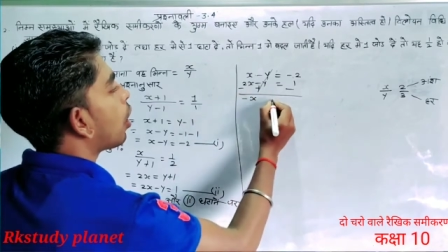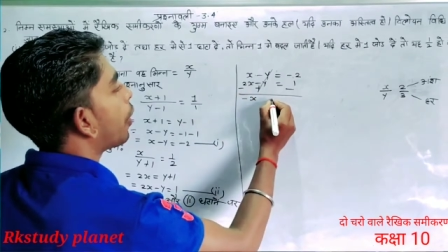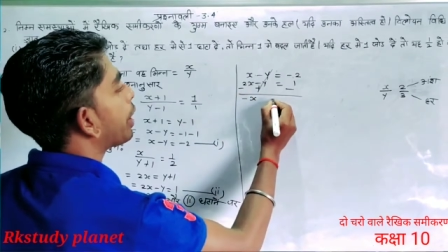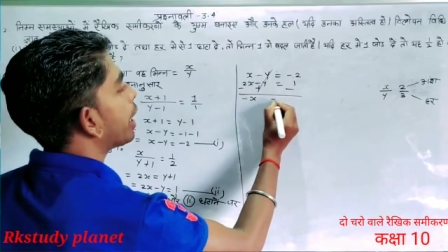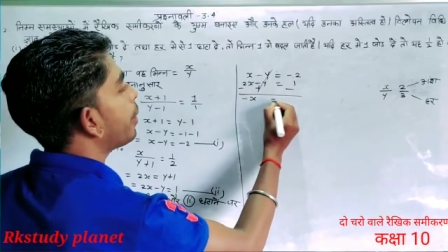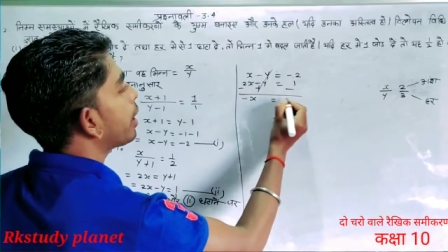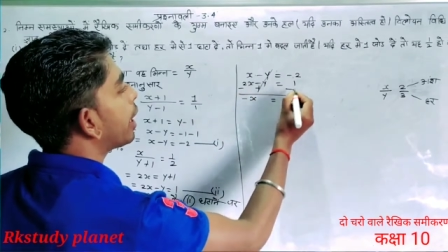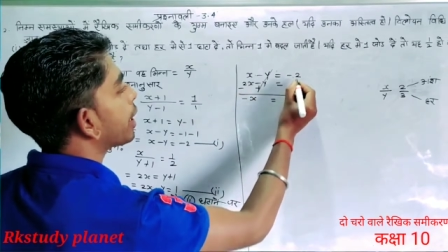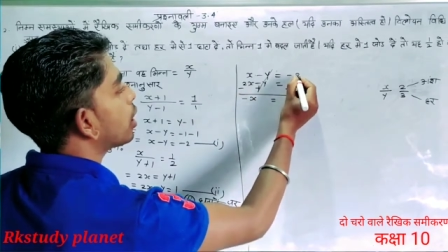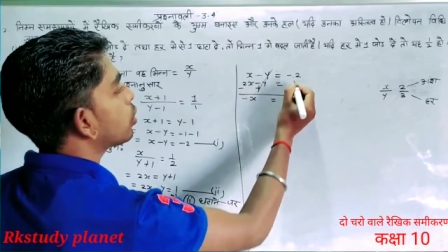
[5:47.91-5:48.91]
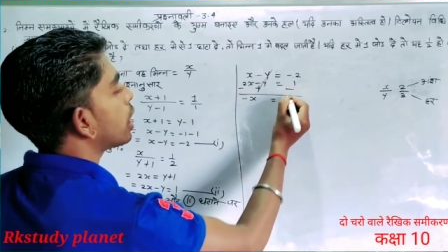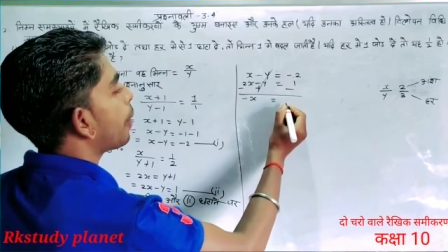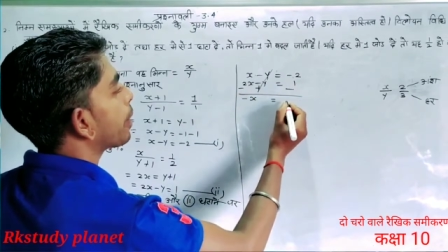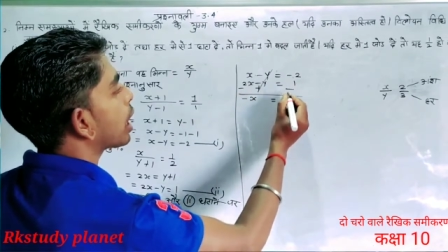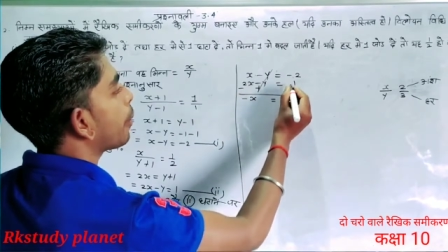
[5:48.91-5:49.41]
और ये भी घट गया तो
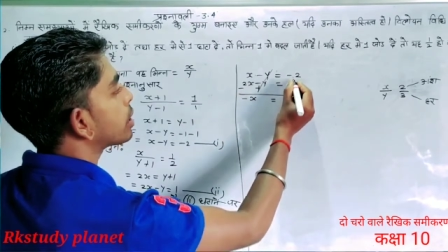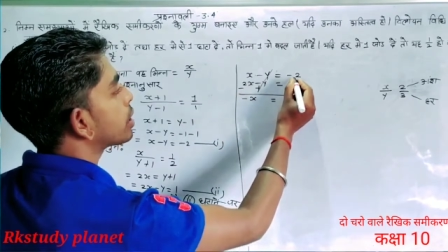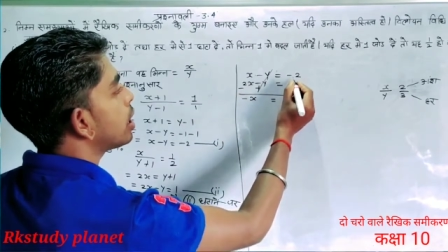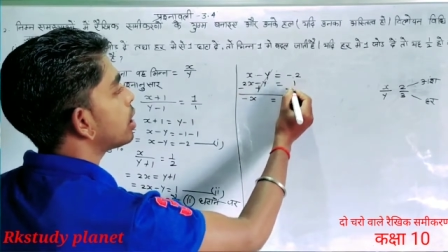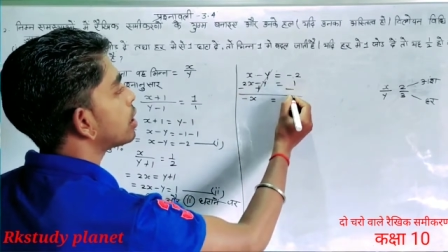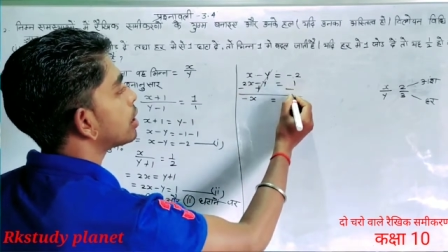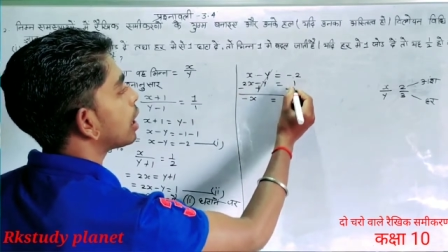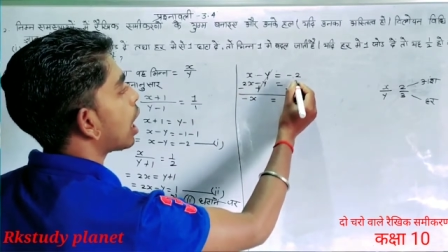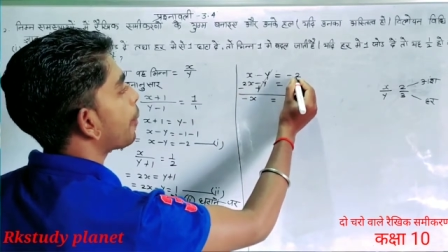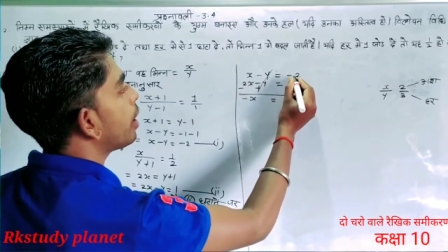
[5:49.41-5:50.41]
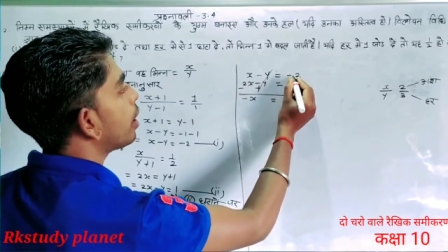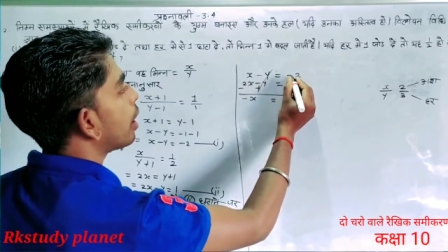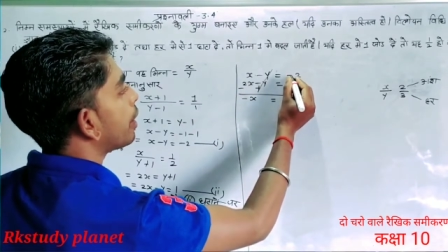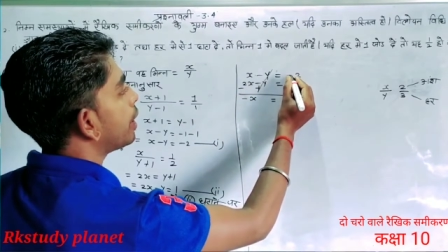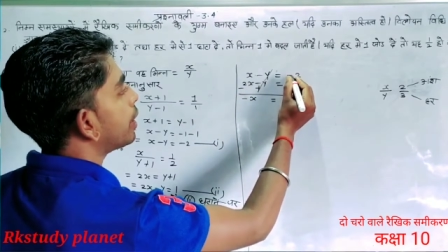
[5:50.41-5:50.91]
यहाँ पे क्या बच गया यहाँ पे
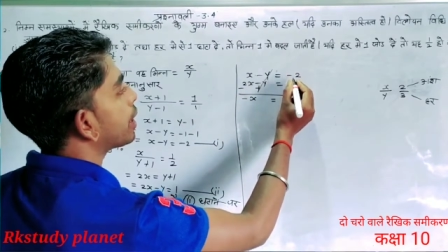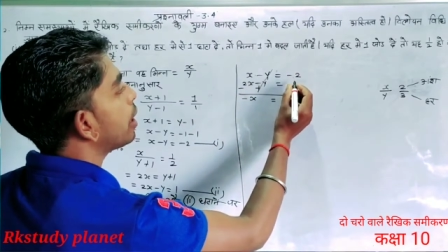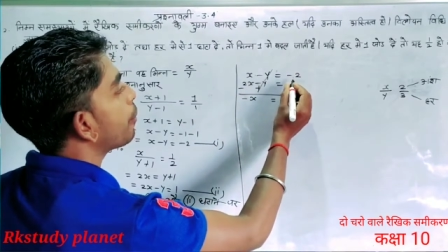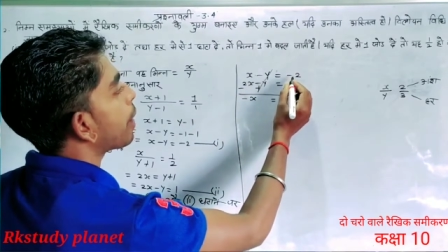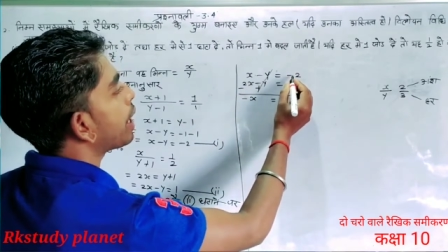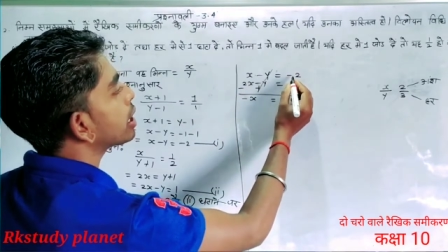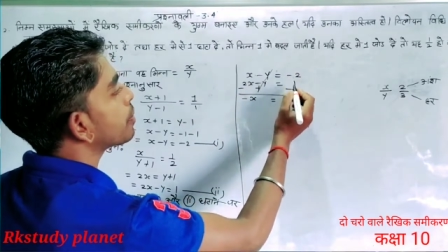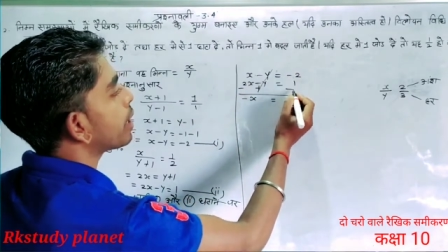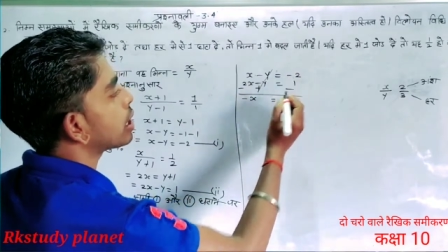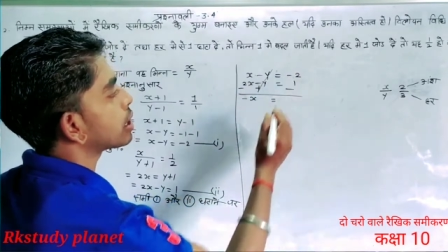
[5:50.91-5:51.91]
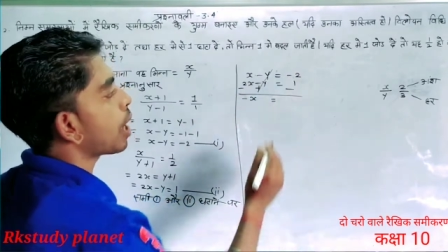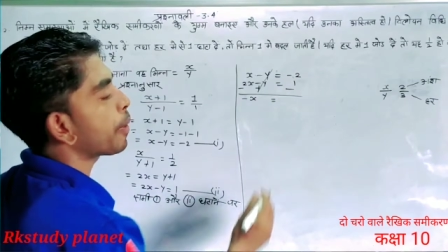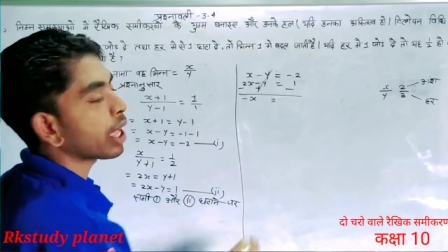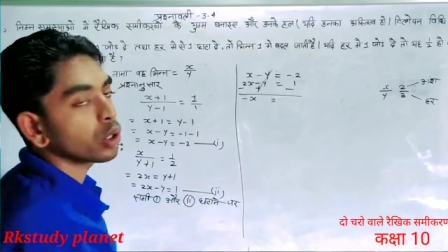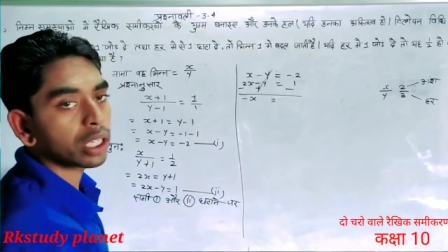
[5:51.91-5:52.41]
ये यह देखिए माइनस माइनस यहाँ
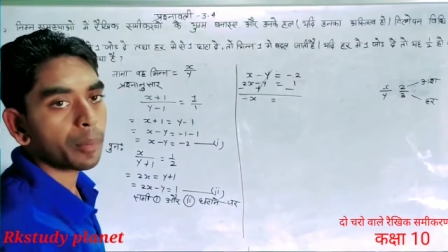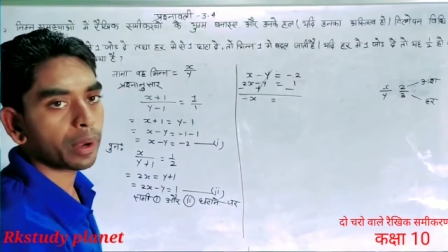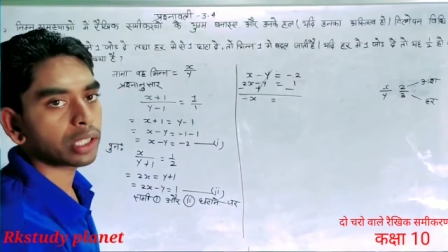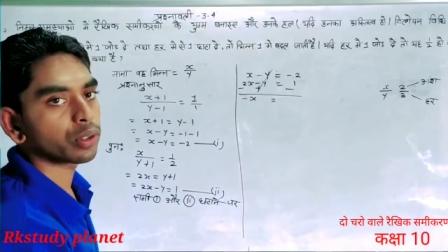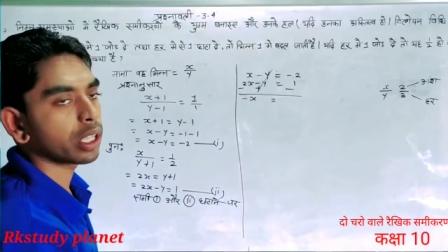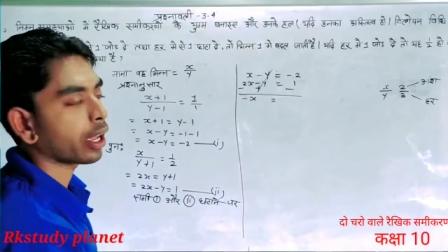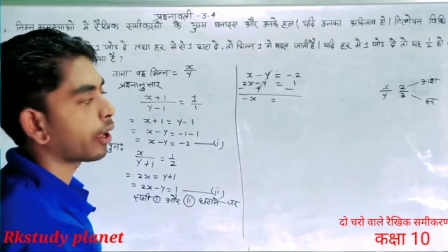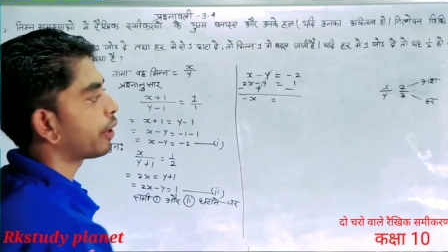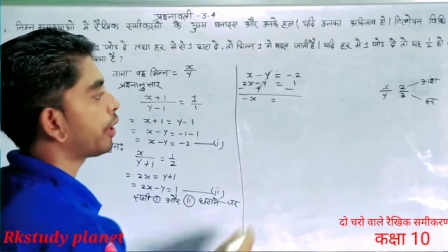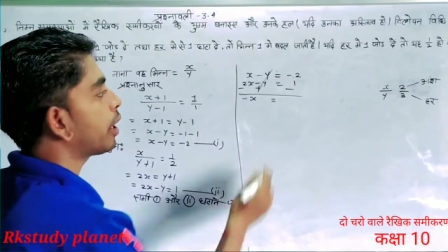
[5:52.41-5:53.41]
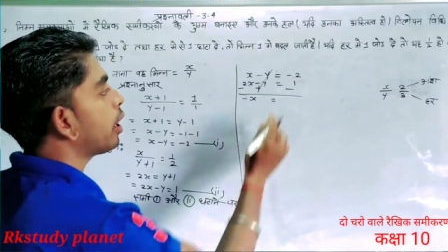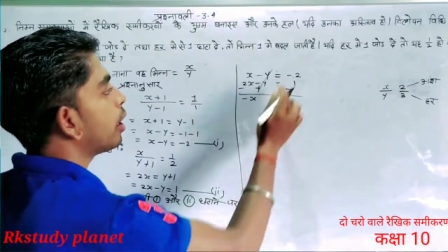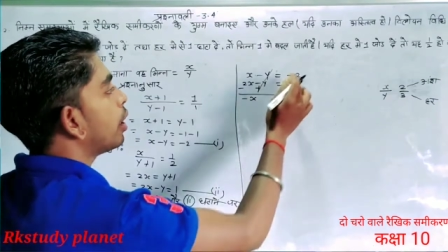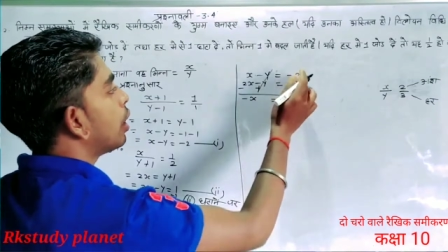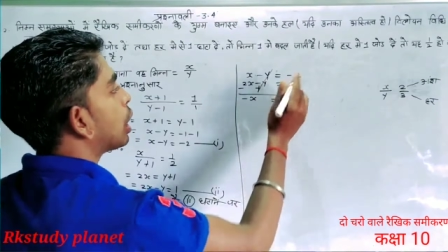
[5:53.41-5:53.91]
पे क्या हो जाएगा प्लस हो जाएगा ठीक है
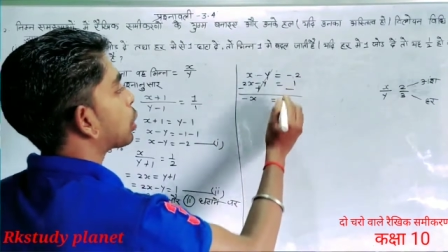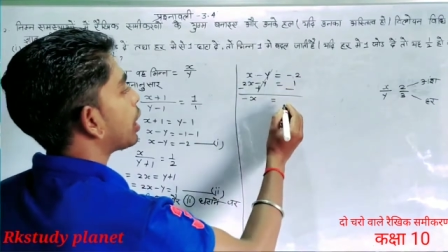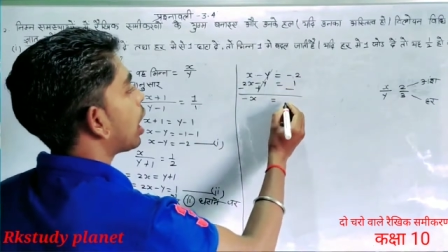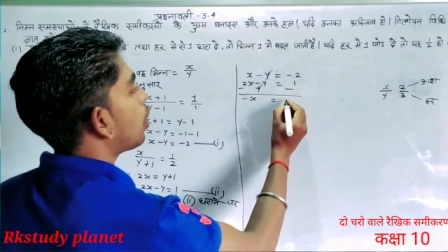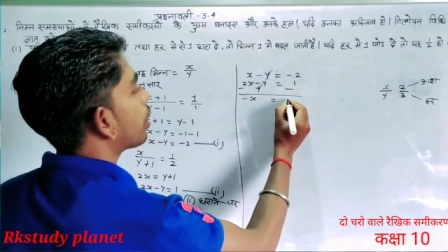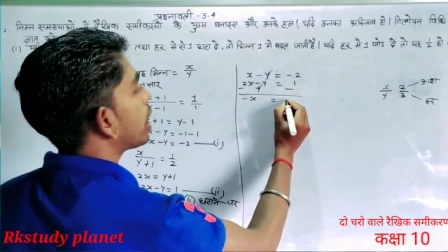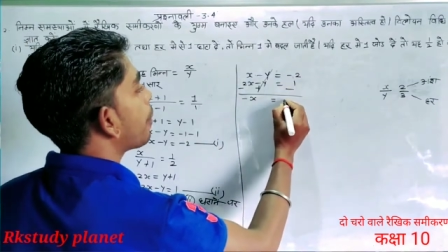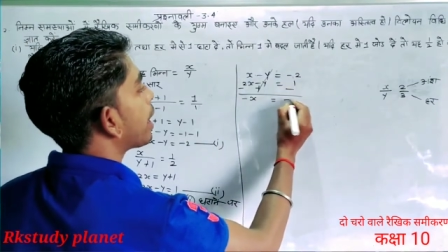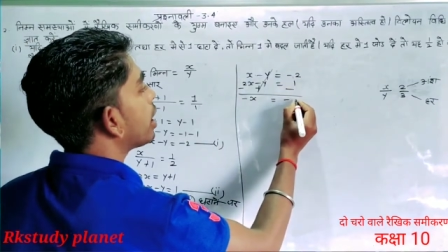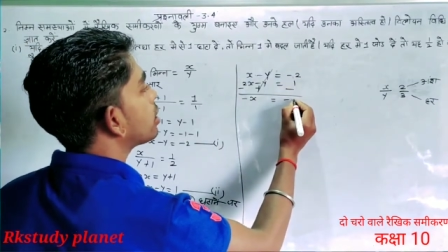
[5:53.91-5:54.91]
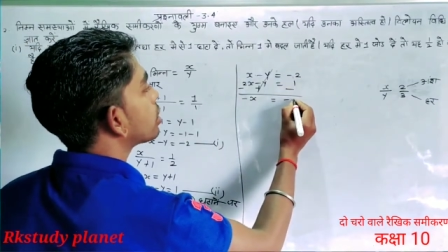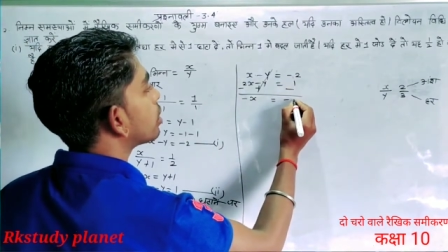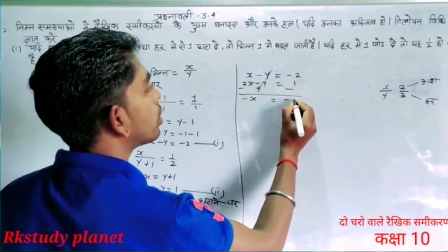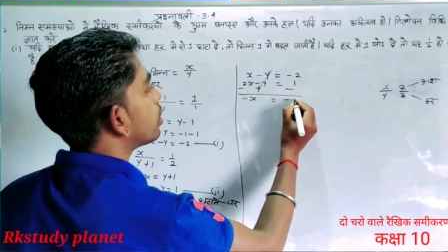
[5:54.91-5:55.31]
तो यहाँ हो गया माइनस